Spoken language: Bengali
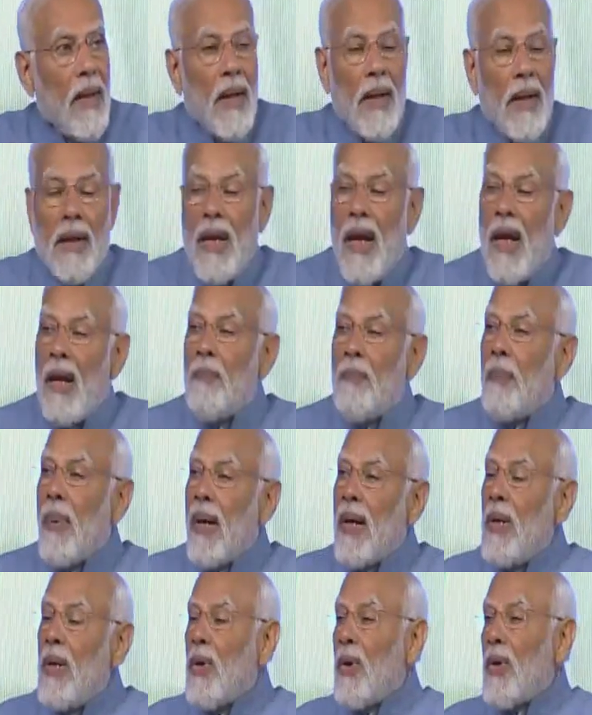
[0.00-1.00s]
এই
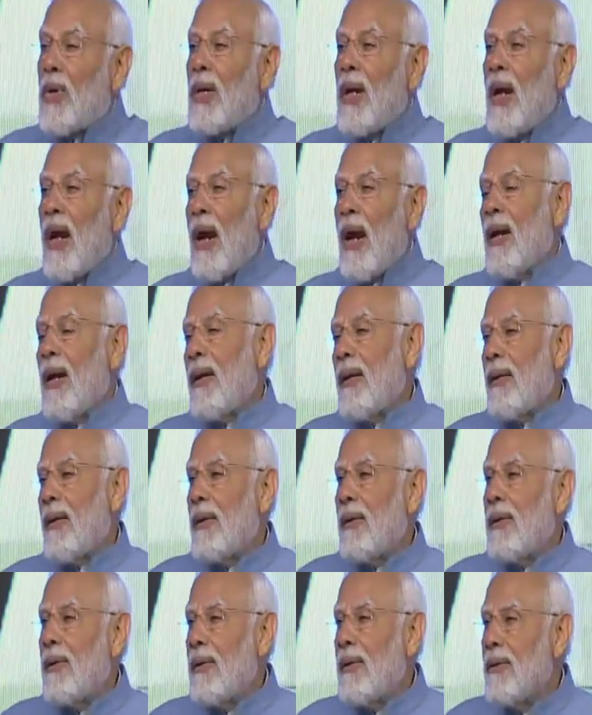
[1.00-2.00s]
প্রকল্প প্রায়
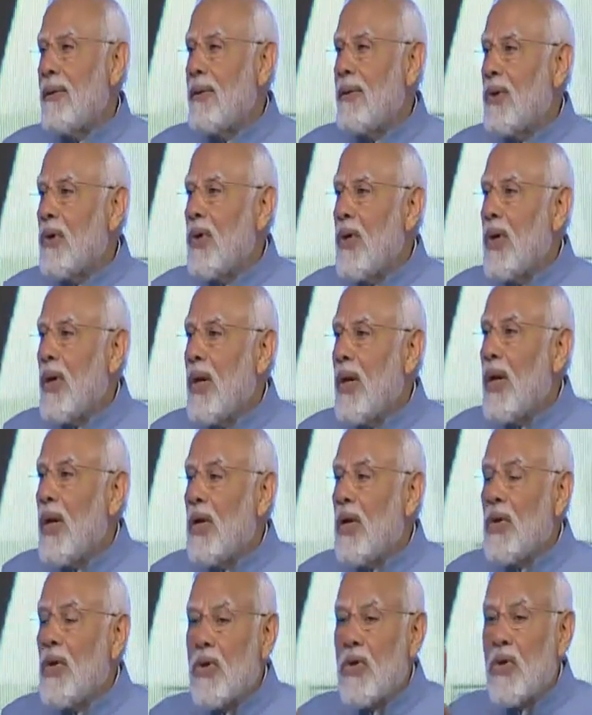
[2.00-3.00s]

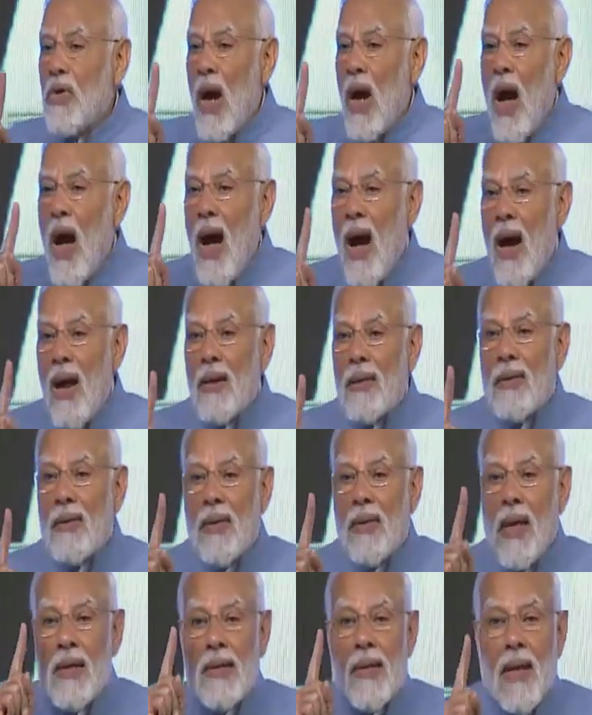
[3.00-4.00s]
চার
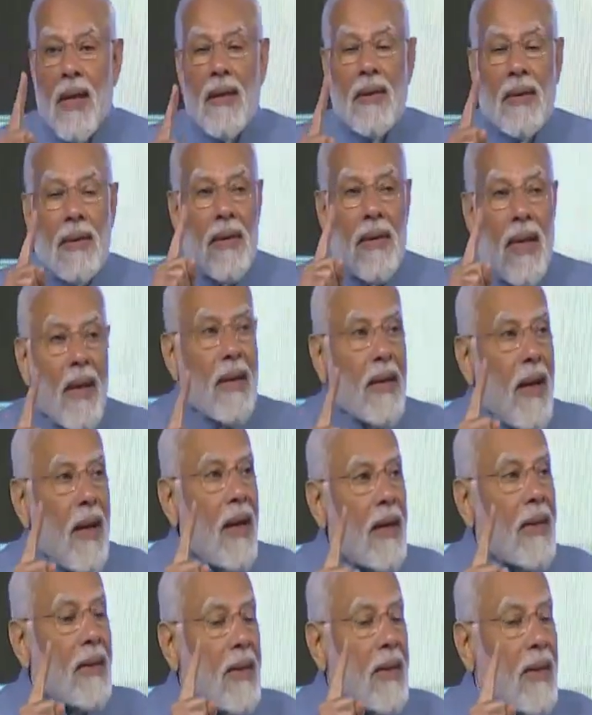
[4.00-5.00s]
দশক ধরে
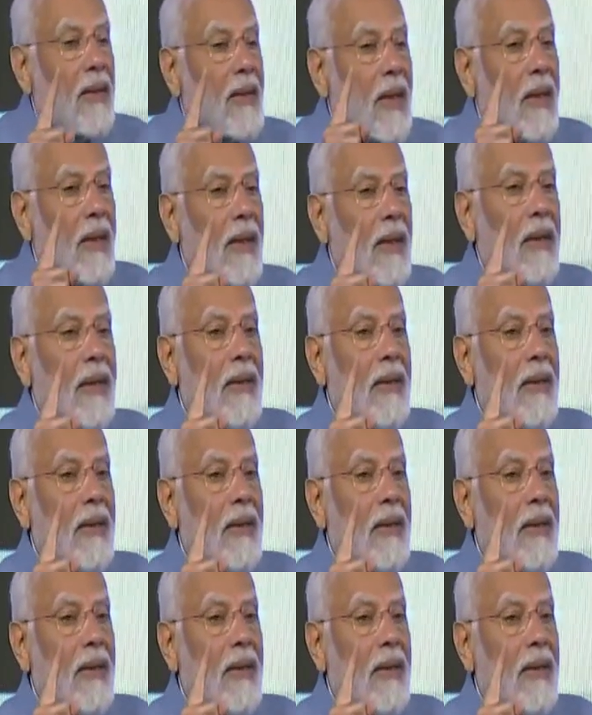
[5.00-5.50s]
আটকে ছিল